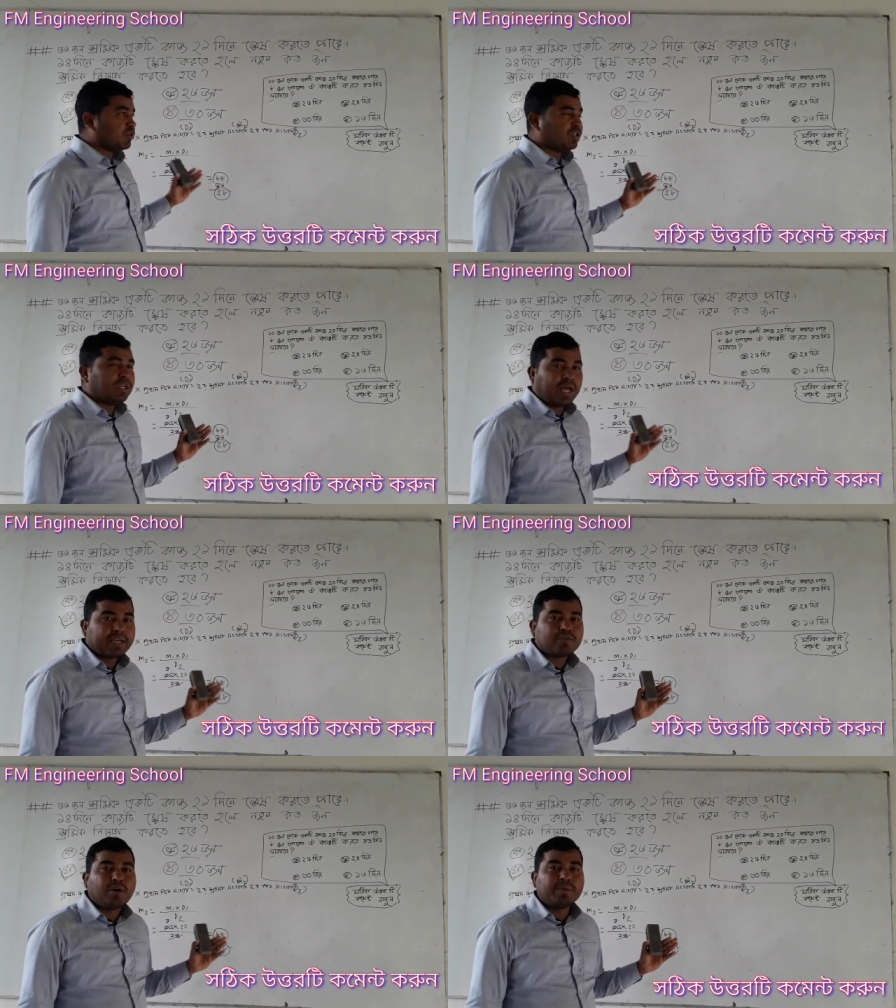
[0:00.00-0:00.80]
অবশ্যই
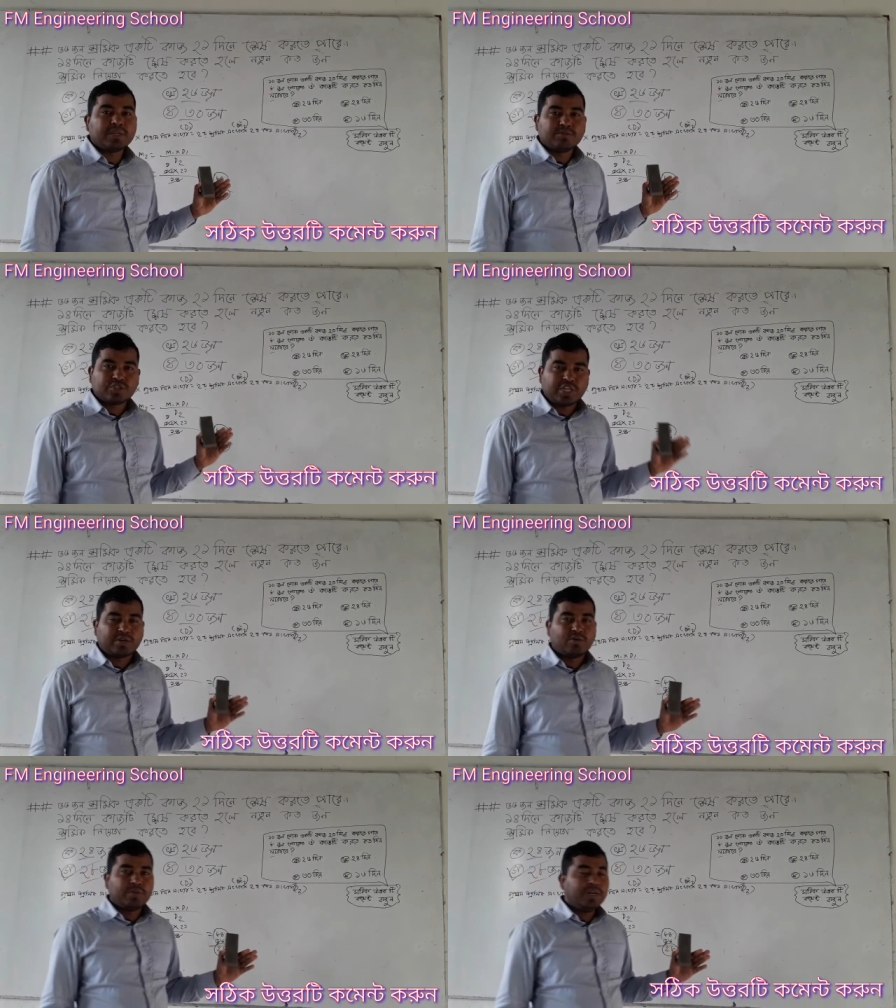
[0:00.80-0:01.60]
লাইক কমেন্ট এবং শেয়ার
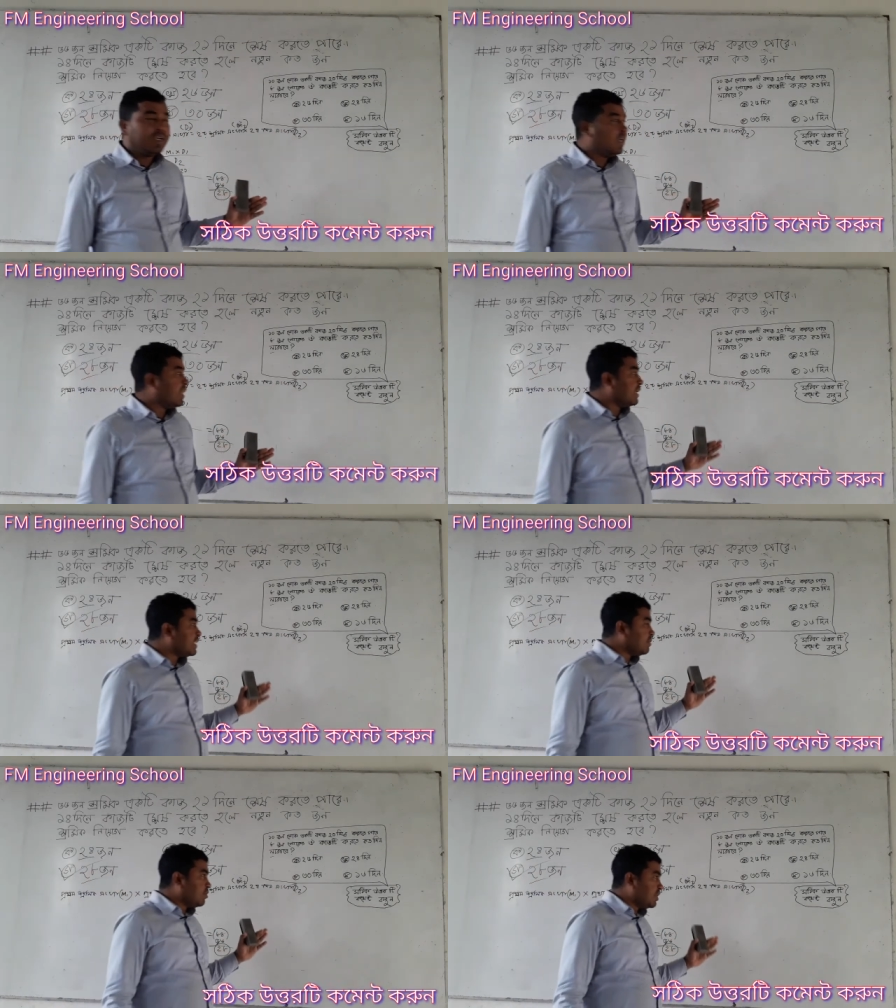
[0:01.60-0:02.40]
করবেন
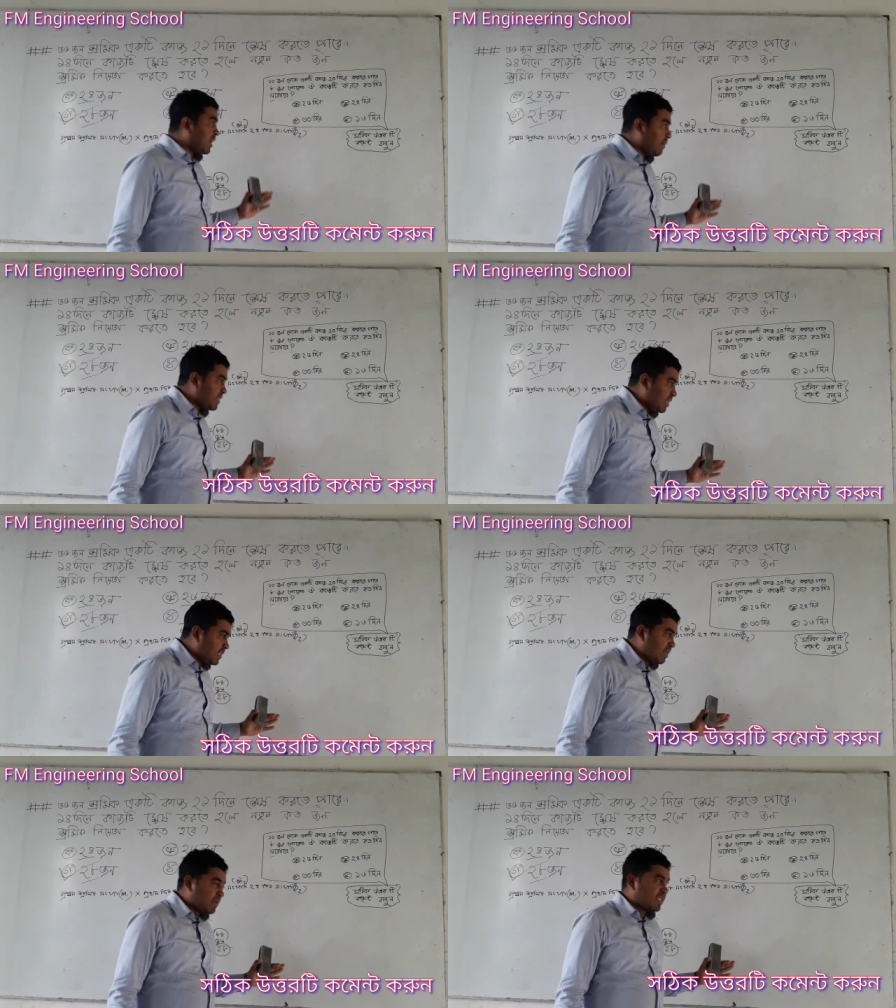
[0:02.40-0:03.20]
ইতিমধ্যে যারা আমার
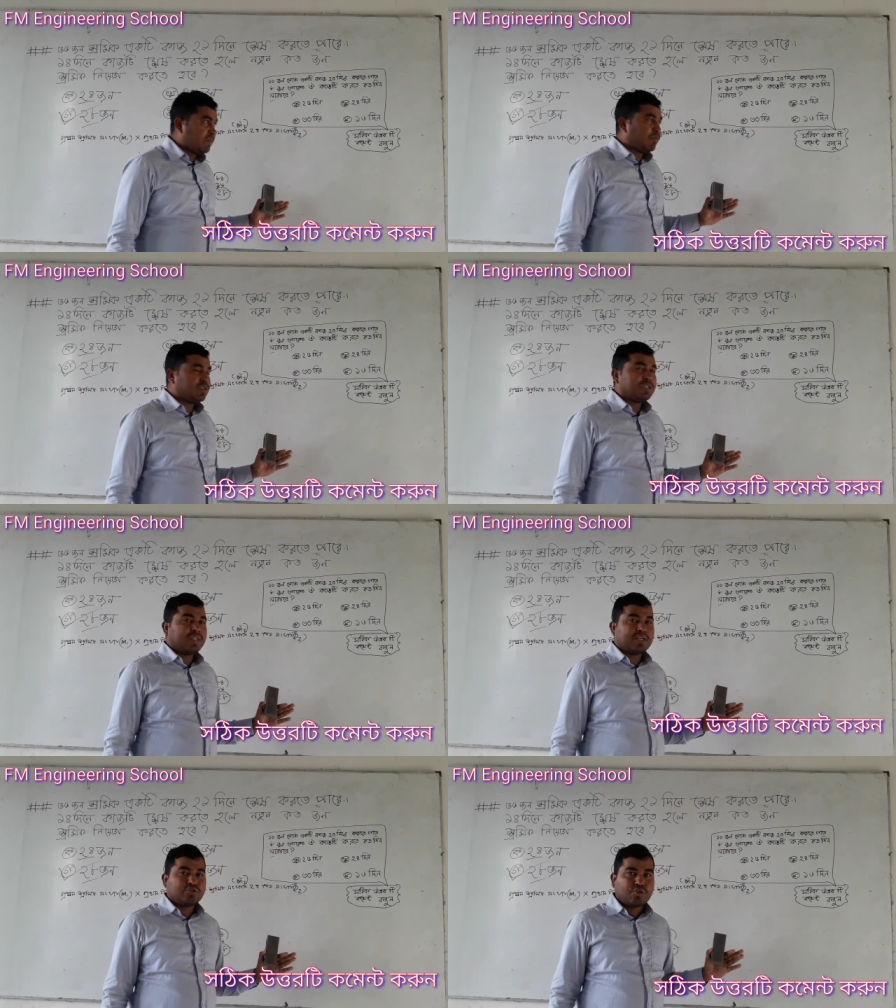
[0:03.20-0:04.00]
চ্যানেলে সাবস্ক্রাইব করেছেন
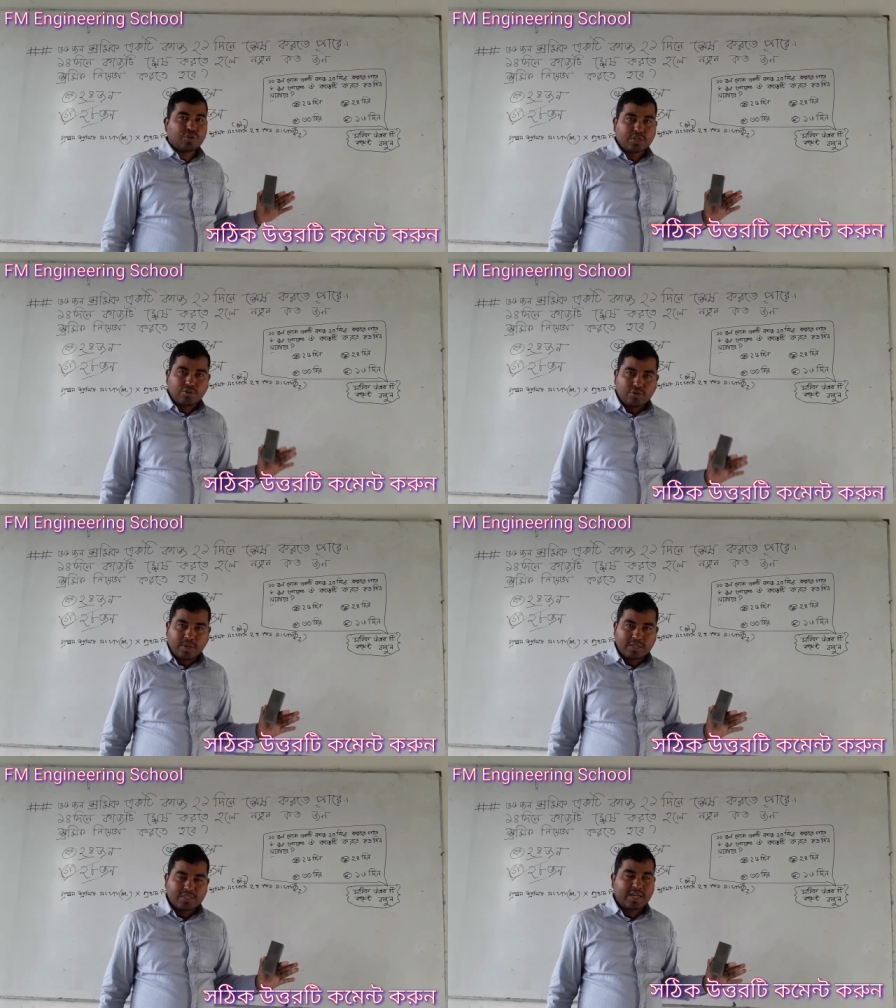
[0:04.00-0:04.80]
তাদেরকে সকলকে
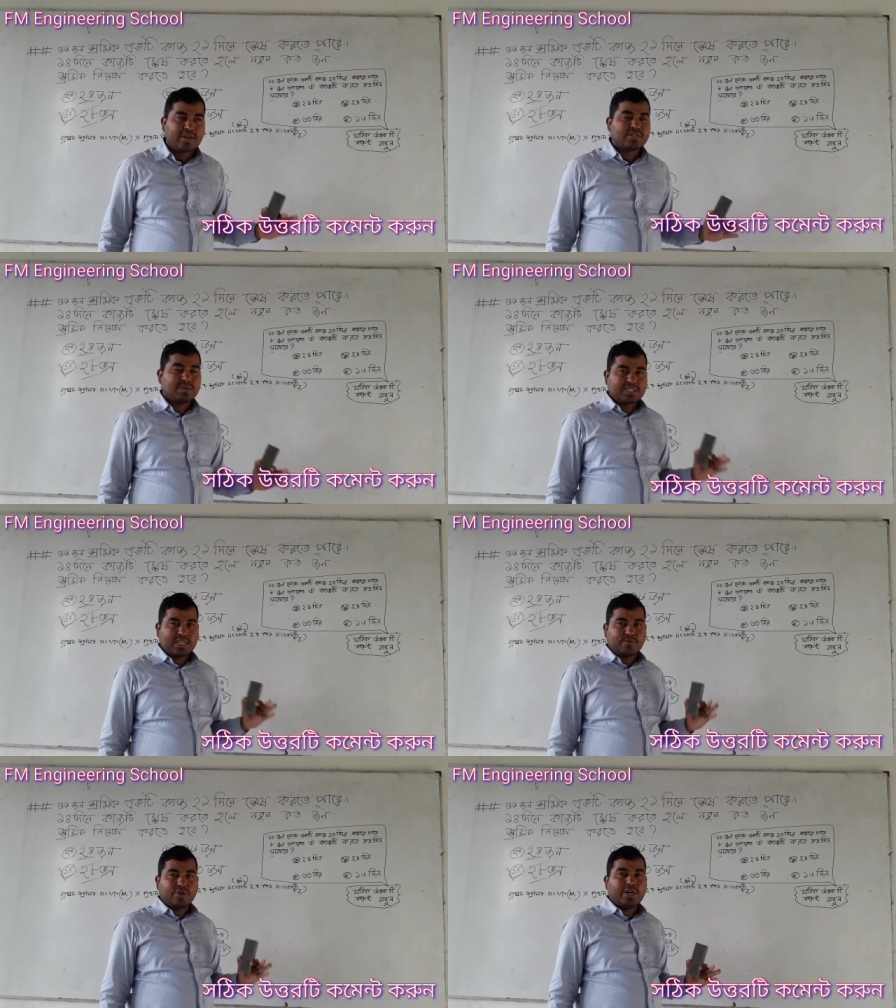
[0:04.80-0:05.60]
ধন্যবাদ যারা এখন
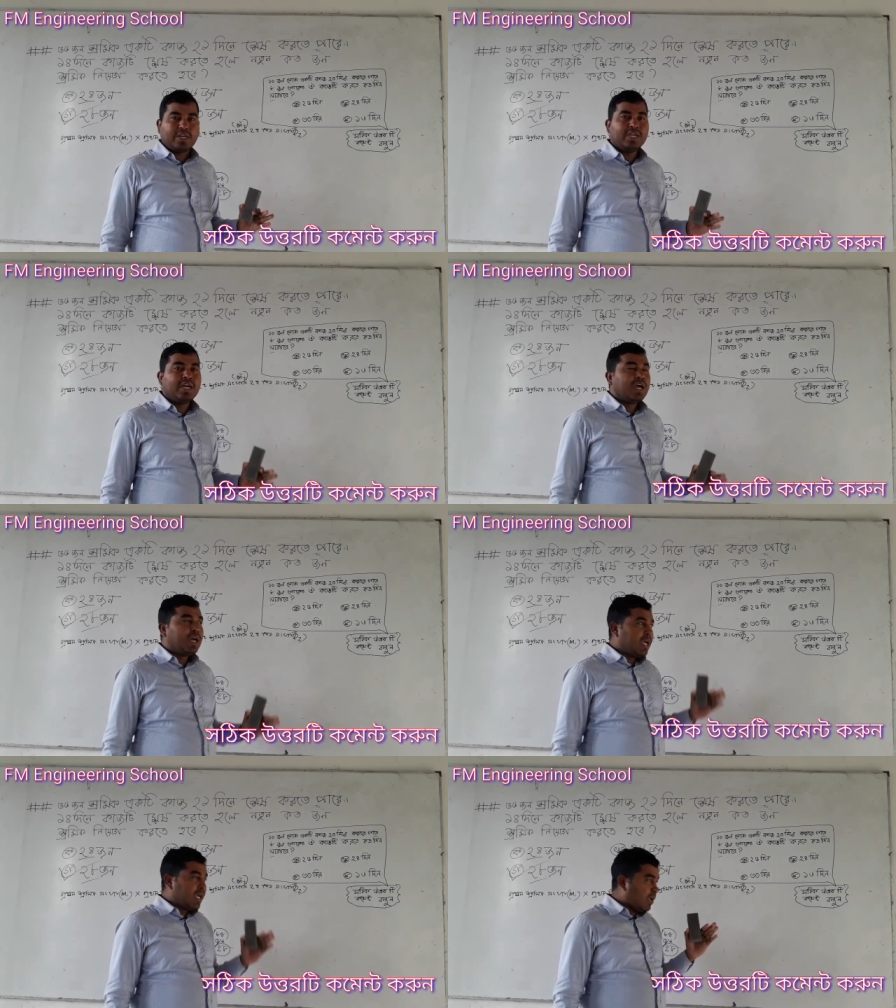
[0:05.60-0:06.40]
সাবস্ক্রাইব করেননি
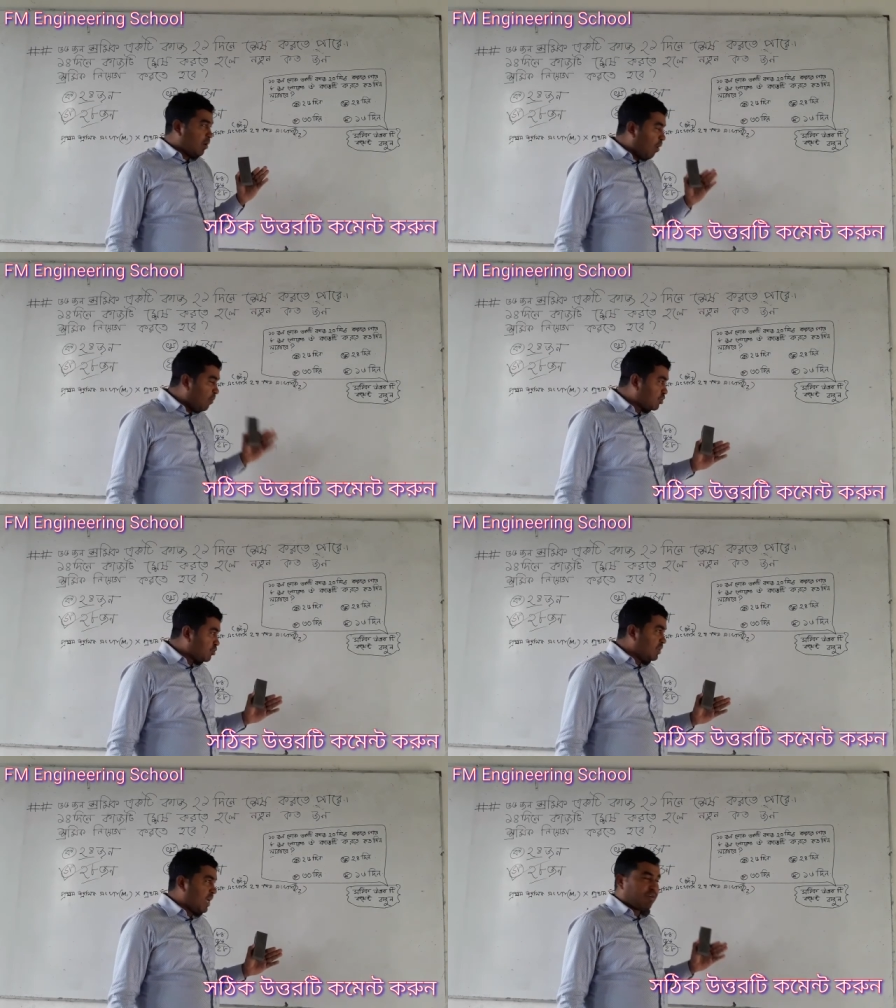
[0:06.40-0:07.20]

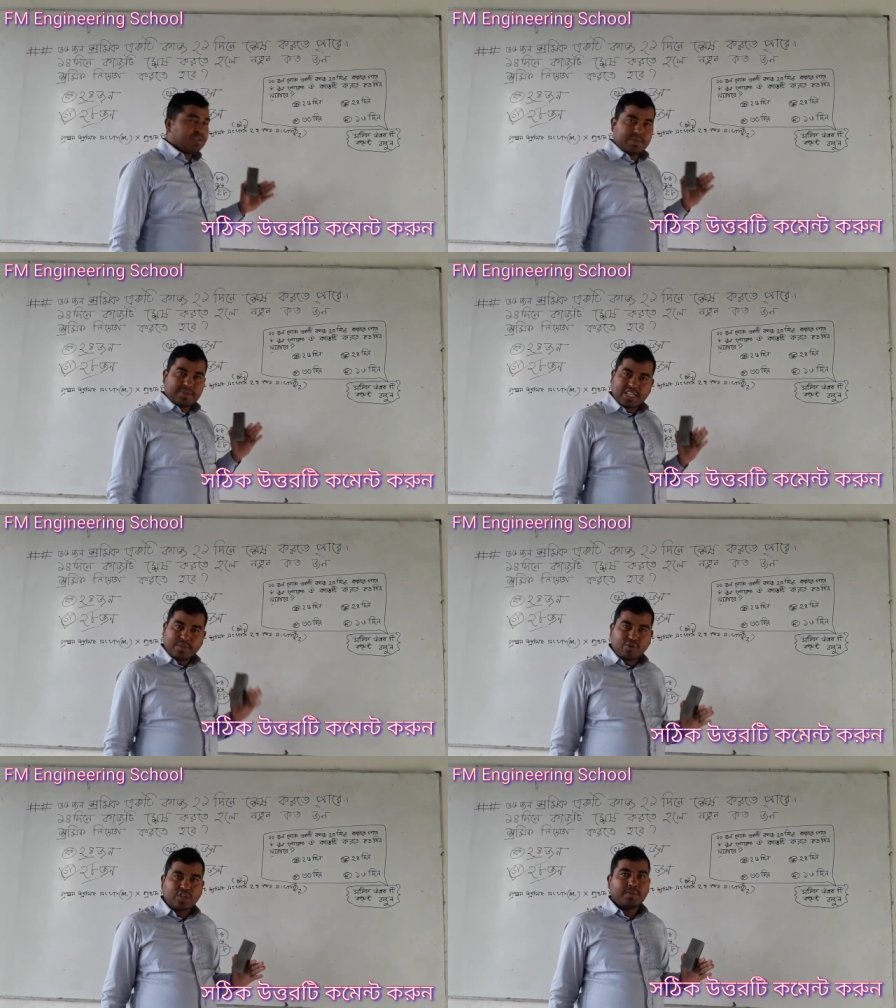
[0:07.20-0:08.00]
অবশ্যই এখনই
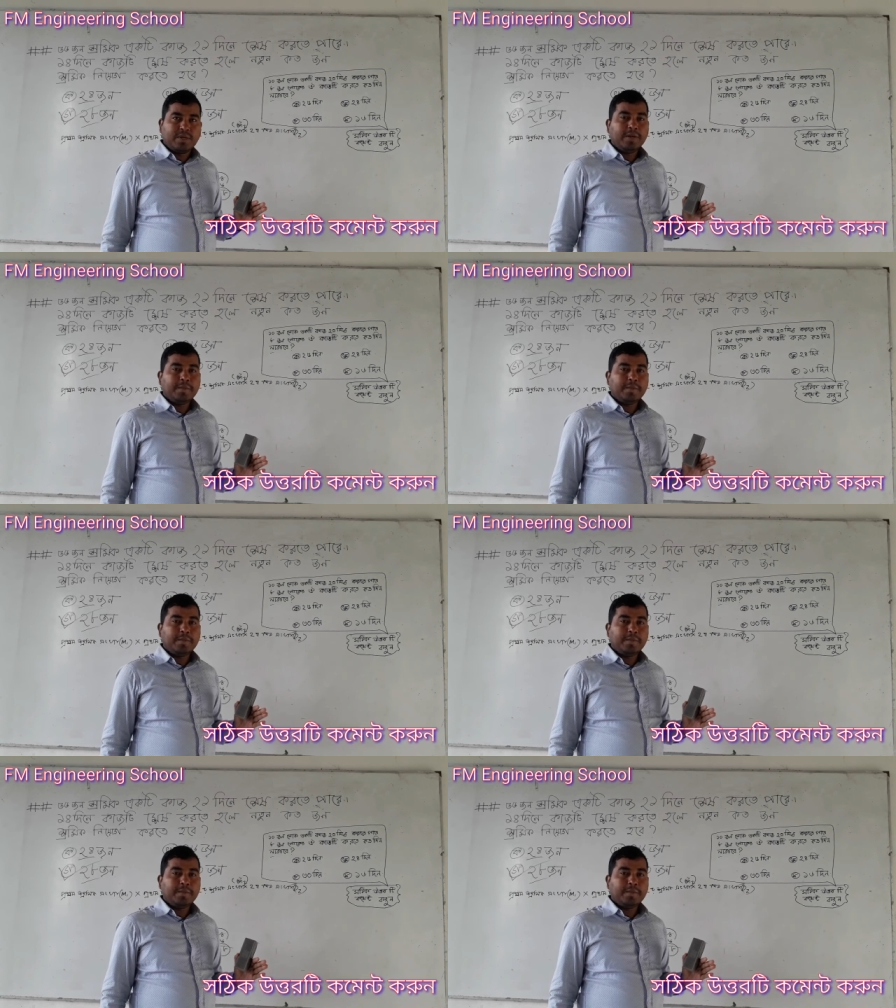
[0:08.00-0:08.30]
সাবস্ক্রাইব করে দেবেন